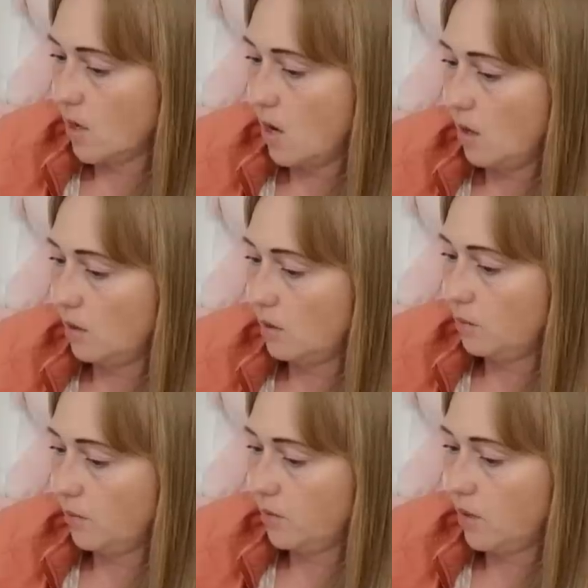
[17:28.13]
А, это
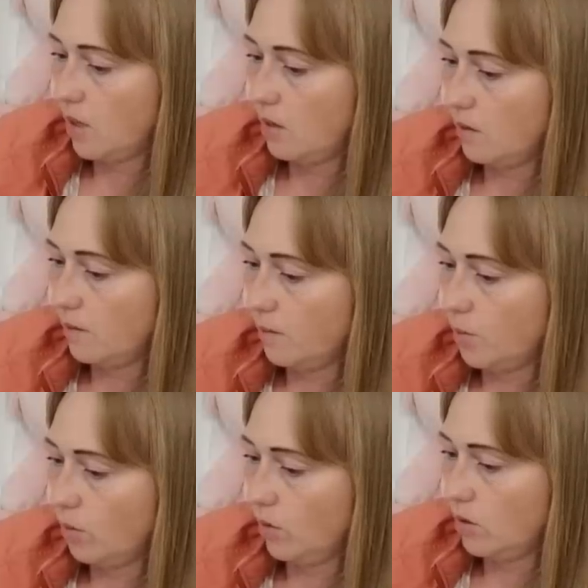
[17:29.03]
по всей,
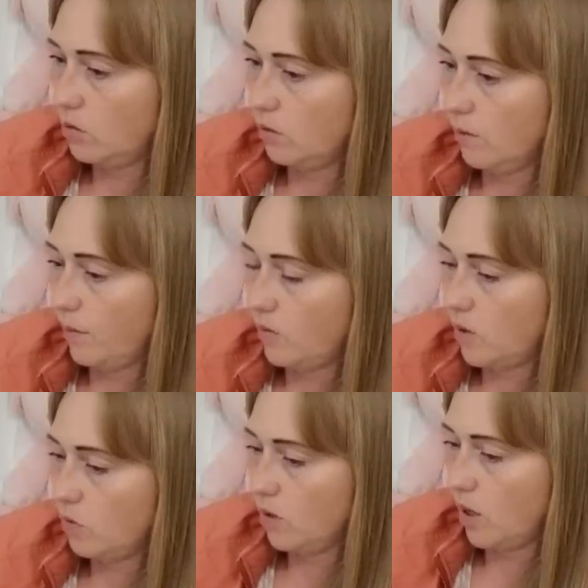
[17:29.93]
полностью, по
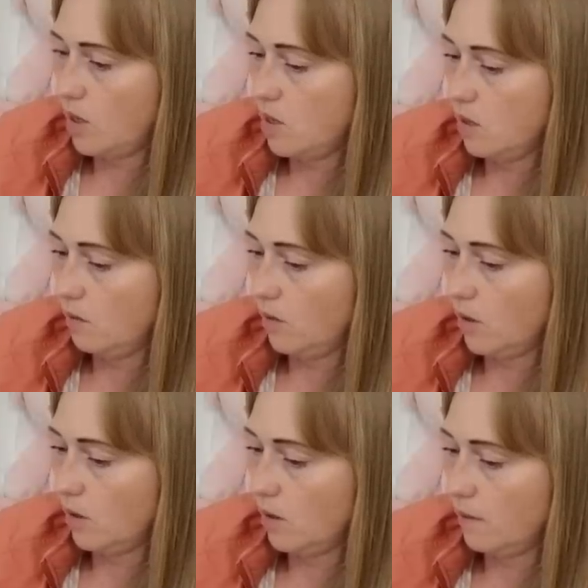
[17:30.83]
всей Украине,
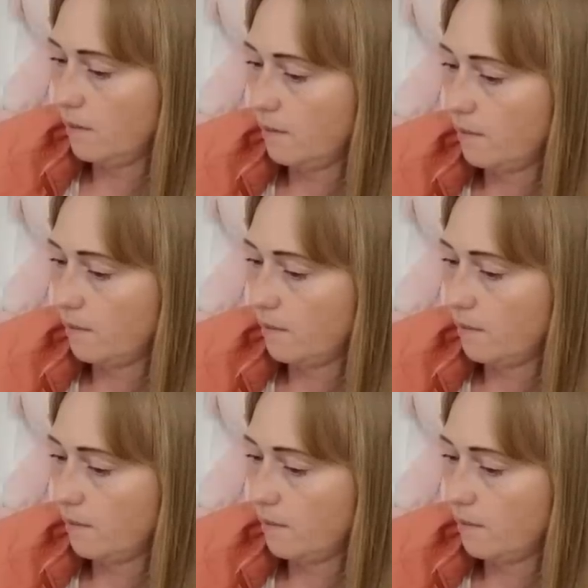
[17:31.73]
наверное.